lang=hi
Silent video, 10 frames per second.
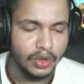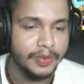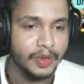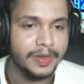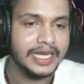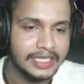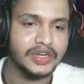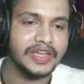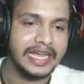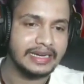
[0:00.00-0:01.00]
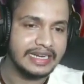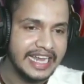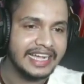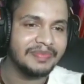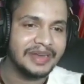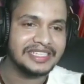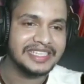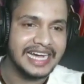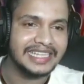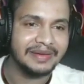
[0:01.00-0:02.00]
लोग ओपी ओपी करते रहो यार लग अपना
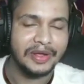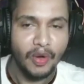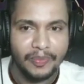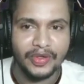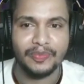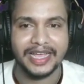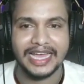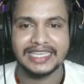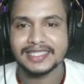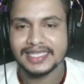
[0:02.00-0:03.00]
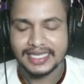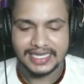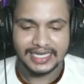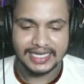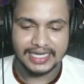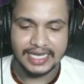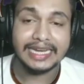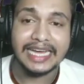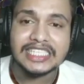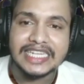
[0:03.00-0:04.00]
साथ है भाई ओपी ओपी गाइस
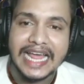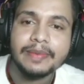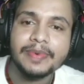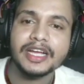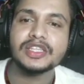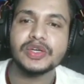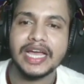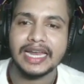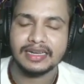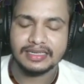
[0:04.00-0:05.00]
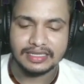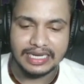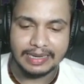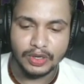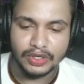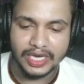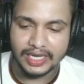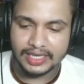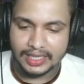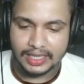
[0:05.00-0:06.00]
एंड गाइस लाइक भी कर दो यार हम लोग
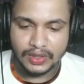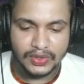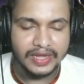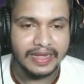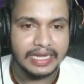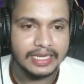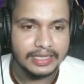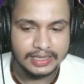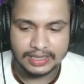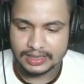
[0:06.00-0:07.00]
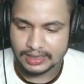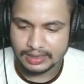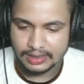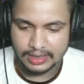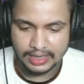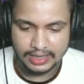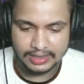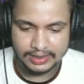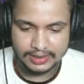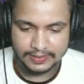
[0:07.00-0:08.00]
के होने वाले हाँ
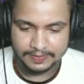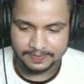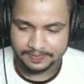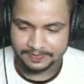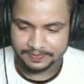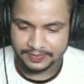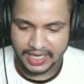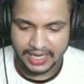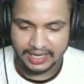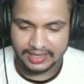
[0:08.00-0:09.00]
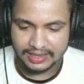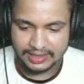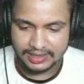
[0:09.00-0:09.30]
हाँ